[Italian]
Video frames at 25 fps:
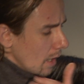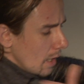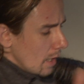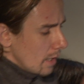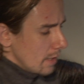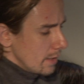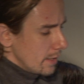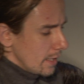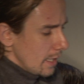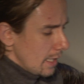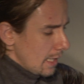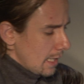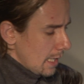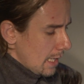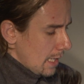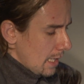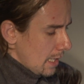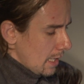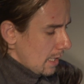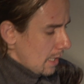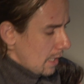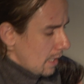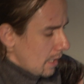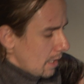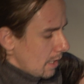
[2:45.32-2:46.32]

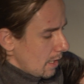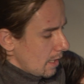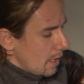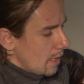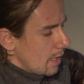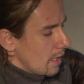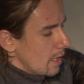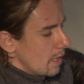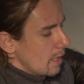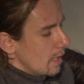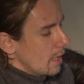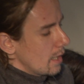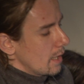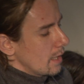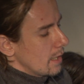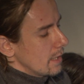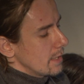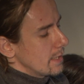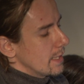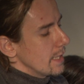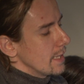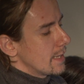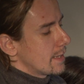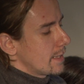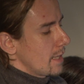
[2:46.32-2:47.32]
della,
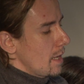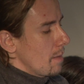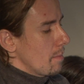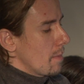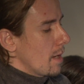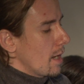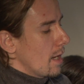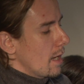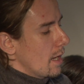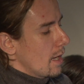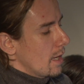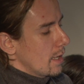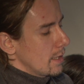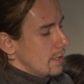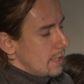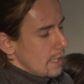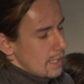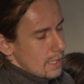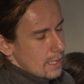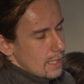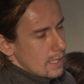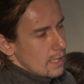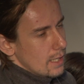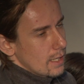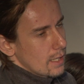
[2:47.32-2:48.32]
del tema
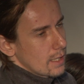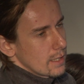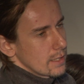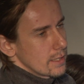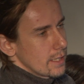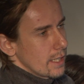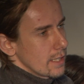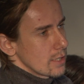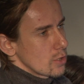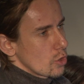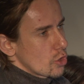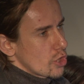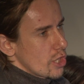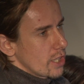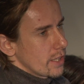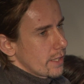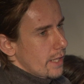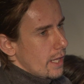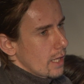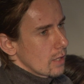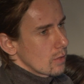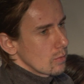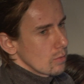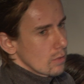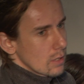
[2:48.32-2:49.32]
della, dei social
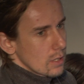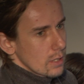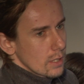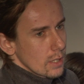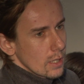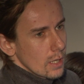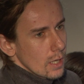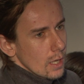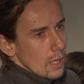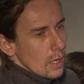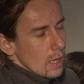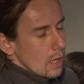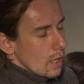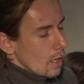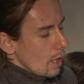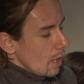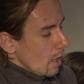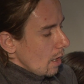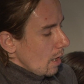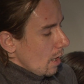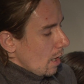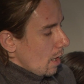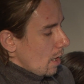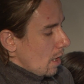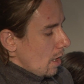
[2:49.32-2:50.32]
network.
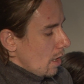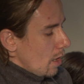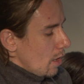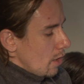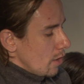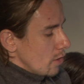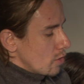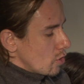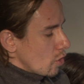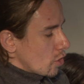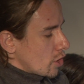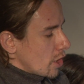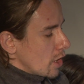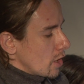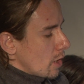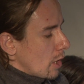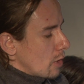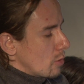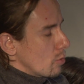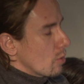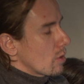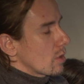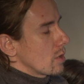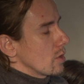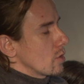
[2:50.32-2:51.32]
Uh, I social
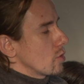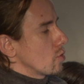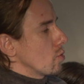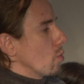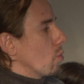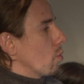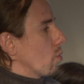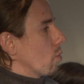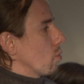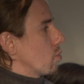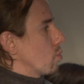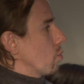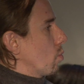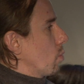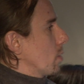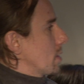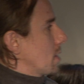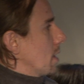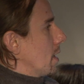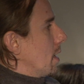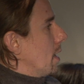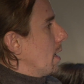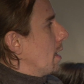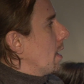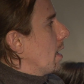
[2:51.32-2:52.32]
network sono su,
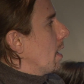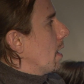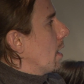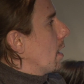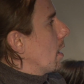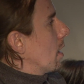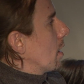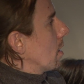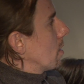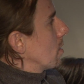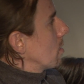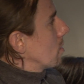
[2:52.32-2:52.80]
questa,